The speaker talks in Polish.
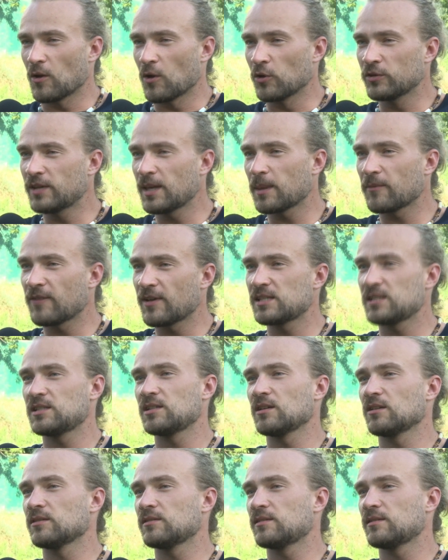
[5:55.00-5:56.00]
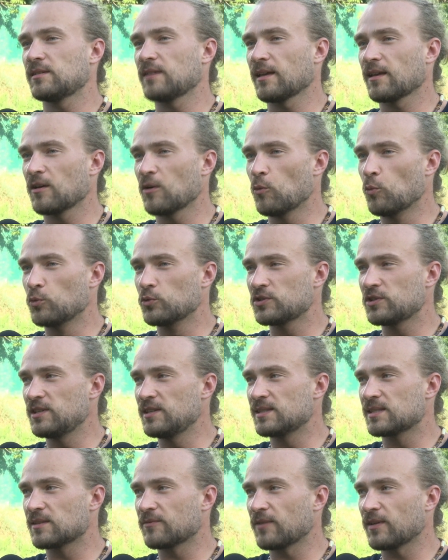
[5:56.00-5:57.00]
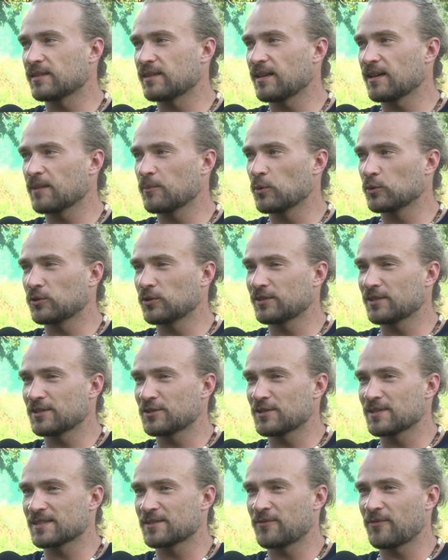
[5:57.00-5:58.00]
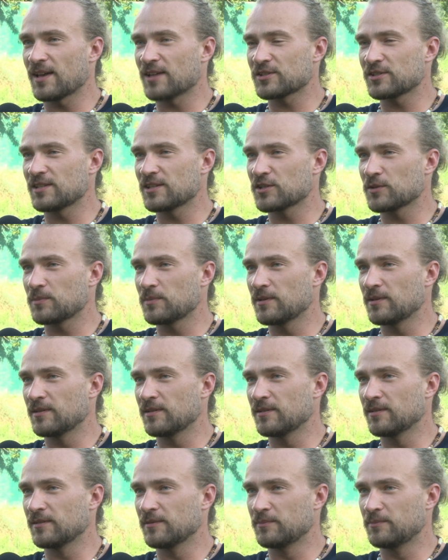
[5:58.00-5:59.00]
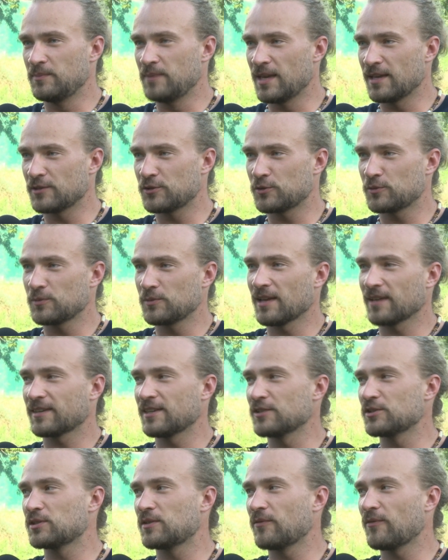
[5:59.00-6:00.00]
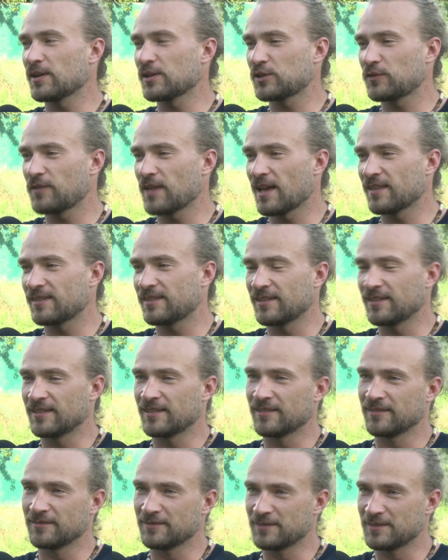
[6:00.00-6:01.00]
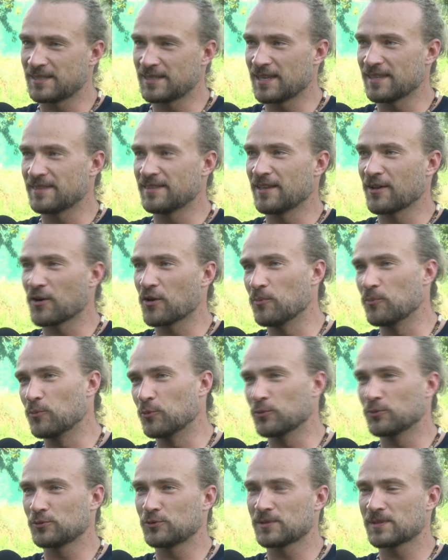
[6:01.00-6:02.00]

oderwać się od tego łucznictwa, tak? bo to też jest ważne, żeby mieć jakieś dwa światy, z jednego mógł